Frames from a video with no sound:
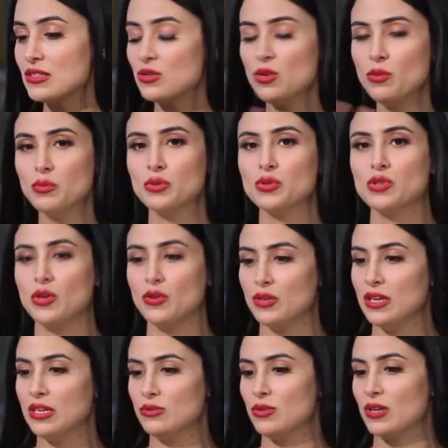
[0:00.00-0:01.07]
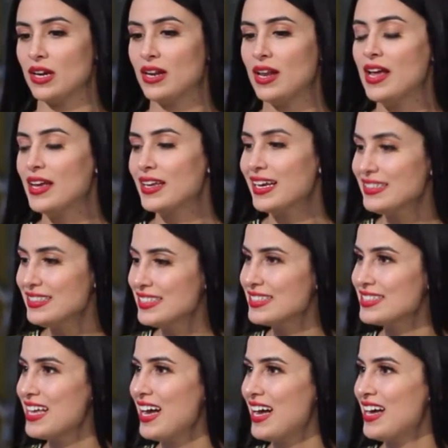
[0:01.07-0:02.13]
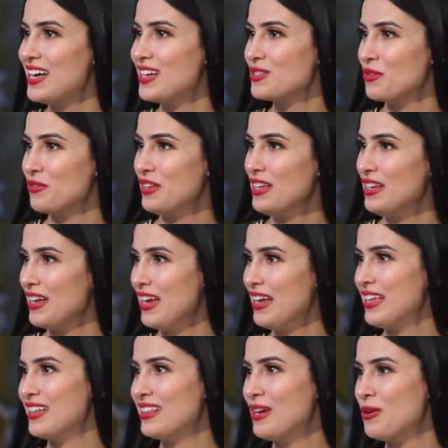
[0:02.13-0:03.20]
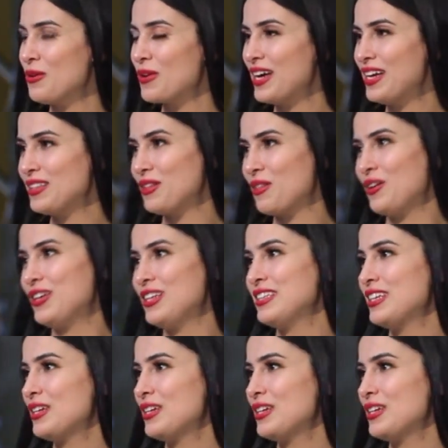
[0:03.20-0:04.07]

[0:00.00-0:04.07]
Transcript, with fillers: 100% ناتوريل يعطيك الصحه سفيان اي توا وقيت يظهر لي